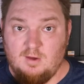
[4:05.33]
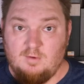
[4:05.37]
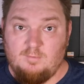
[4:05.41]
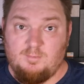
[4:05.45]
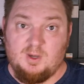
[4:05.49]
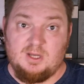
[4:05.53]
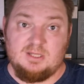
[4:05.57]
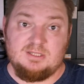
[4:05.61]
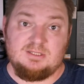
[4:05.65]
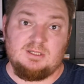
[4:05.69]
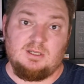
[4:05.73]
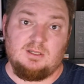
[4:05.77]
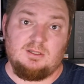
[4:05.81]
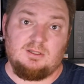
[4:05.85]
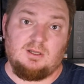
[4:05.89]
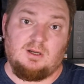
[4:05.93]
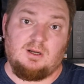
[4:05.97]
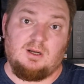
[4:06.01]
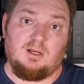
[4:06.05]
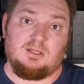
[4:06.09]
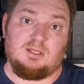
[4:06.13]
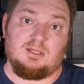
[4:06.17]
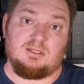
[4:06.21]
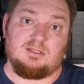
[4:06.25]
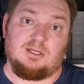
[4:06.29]
В
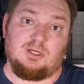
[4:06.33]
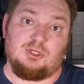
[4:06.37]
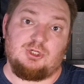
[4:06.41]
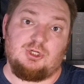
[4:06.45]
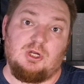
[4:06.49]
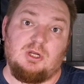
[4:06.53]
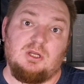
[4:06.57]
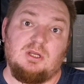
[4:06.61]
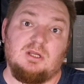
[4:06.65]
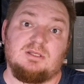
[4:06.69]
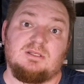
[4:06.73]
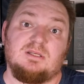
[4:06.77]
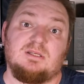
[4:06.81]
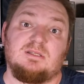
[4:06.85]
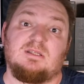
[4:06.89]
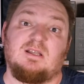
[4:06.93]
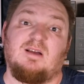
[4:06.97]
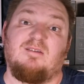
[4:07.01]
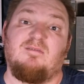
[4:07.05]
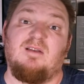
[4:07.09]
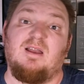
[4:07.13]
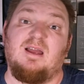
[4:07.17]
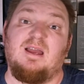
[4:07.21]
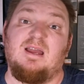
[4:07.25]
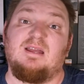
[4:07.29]
процентах это значение
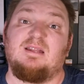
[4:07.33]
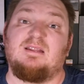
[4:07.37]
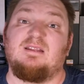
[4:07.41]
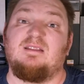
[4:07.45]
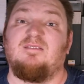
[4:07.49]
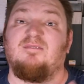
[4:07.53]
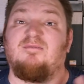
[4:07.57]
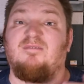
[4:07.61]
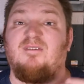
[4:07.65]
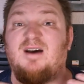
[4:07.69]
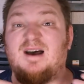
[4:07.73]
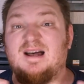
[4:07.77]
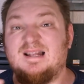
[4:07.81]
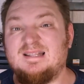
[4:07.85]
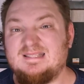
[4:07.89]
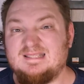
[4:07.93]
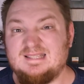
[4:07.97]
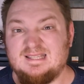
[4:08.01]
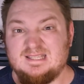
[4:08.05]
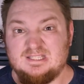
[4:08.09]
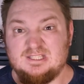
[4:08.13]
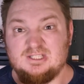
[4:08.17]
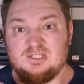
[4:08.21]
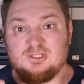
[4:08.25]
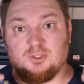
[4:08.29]
составляет
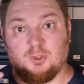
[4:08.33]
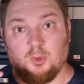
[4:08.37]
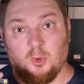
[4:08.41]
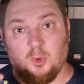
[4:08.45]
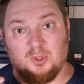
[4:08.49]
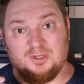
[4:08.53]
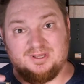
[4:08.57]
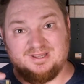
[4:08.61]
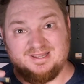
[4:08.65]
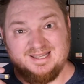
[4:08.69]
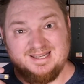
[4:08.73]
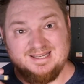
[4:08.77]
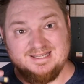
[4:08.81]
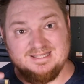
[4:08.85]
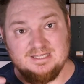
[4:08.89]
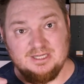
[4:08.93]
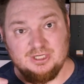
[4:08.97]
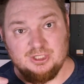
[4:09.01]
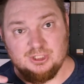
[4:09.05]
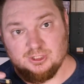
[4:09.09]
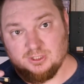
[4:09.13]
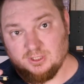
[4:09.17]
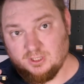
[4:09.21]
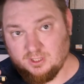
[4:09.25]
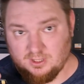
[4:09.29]
20 100
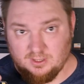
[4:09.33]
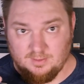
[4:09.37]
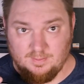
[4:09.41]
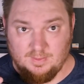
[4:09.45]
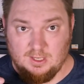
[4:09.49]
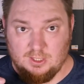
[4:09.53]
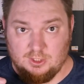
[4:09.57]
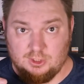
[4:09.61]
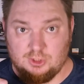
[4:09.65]
тысячных,